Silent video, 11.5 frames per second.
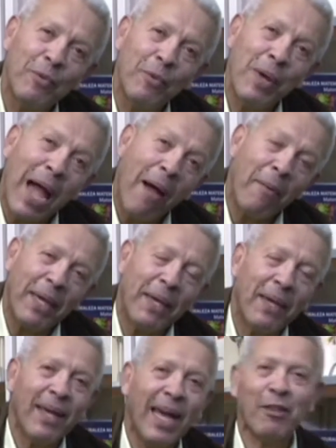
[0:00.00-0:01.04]
un ave.
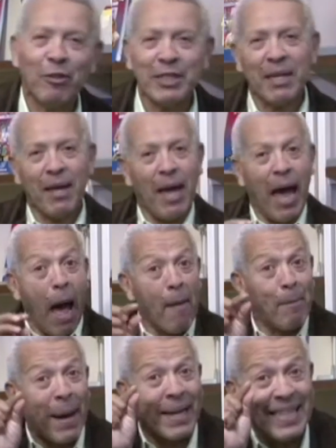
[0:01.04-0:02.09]
Entonces,
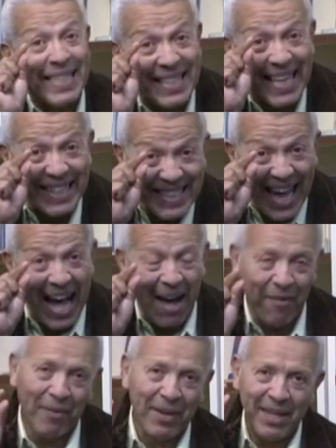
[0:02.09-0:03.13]
a partir de esa
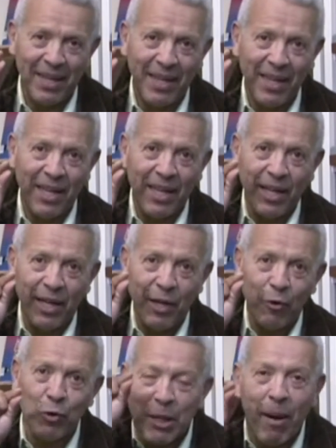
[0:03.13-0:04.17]
ave,
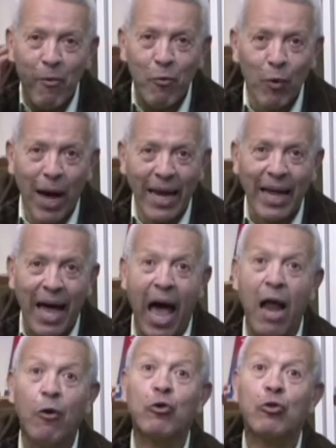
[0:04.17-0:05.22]
usted va a buscar
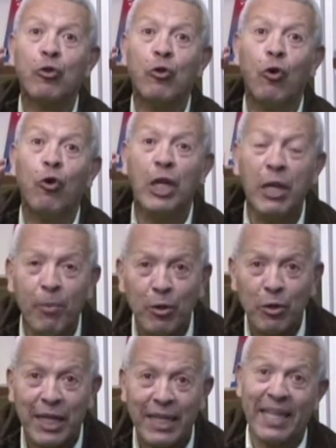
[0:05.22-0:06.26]
a los, los
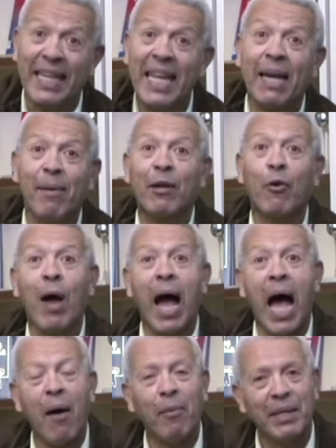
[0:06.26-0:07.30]
libros que tienen que ver con
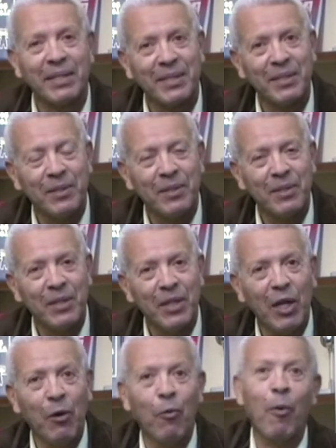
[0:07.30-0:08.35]
aves,
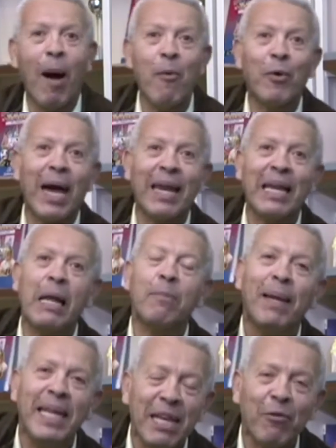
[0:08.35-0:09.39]
o va a buscar las
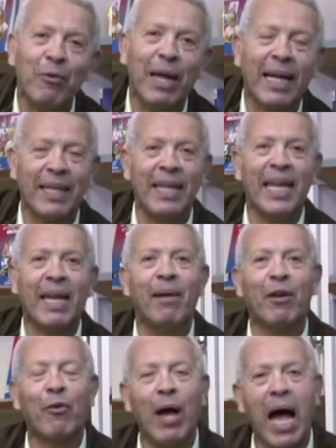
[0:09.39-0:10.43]
películas que tienen que
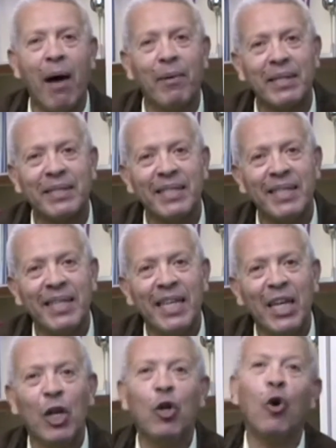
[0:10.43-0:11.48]
ver con aves,
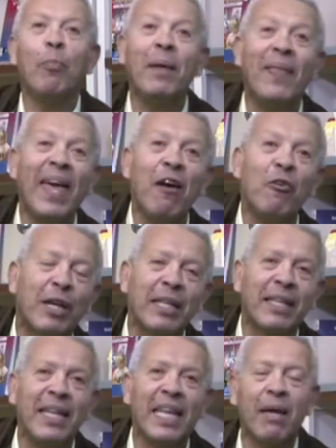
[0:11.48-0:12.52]
los videos que
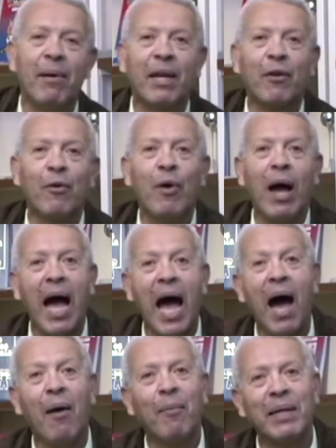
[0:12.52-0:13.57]
tienen que ver con
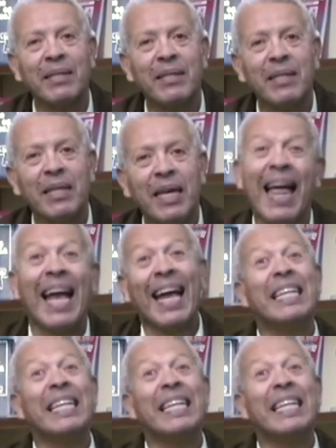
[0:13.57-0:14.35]
aves, las